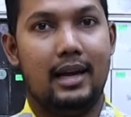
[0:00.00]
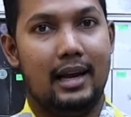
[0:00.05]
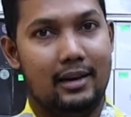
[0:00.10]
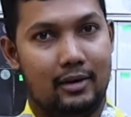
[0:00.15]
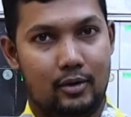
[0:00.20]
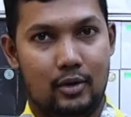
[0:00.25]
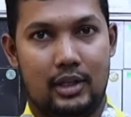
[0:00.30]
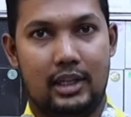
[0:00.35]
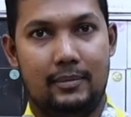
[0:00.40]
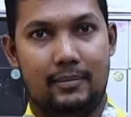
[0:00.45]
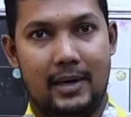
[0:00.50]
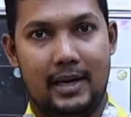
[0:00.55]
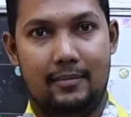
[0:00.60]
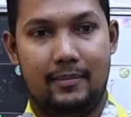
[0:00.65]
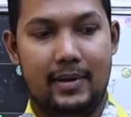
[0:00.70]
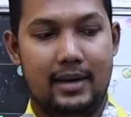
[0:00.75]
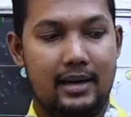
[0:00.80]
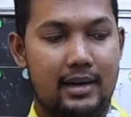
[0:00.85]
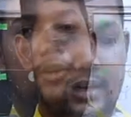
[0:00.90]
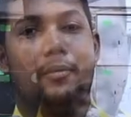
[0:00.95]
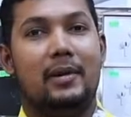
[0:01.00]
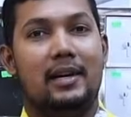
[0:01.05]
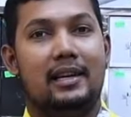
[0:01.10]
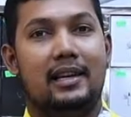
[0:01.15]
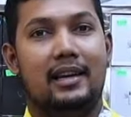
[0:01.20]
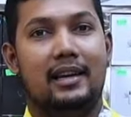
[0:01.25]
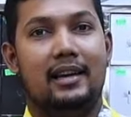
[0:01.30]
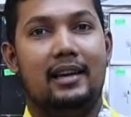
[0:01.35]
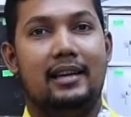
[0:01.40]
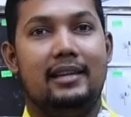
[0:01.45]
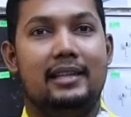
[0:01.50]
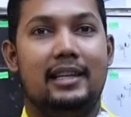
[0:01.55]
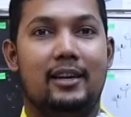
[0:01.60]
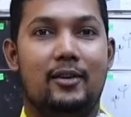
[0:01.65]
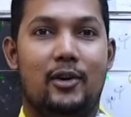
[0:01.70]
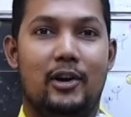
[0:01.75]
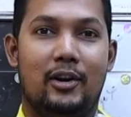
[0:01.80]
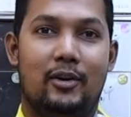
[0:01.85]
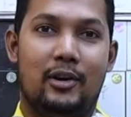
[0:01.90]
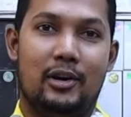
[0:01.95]
কালেক্ট করতে পারবেন সবাইকে ঈদের
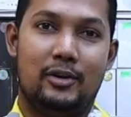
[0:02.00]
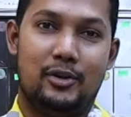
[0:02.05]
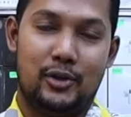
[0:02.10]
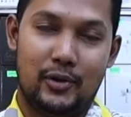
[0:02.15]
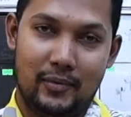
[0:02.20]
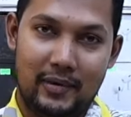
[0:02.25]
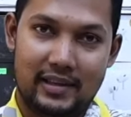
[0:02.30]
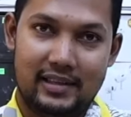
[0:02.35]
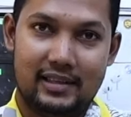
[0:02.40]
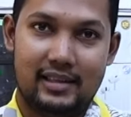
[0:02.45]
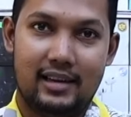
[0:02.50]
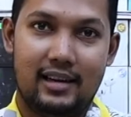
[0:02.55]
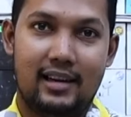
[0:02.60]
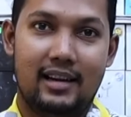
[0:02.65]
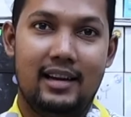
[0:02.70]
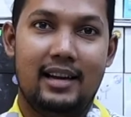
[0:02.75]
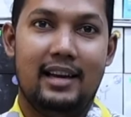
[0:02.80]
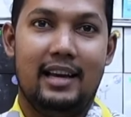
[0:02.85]
অনেক অনেক শুভেচ্ছা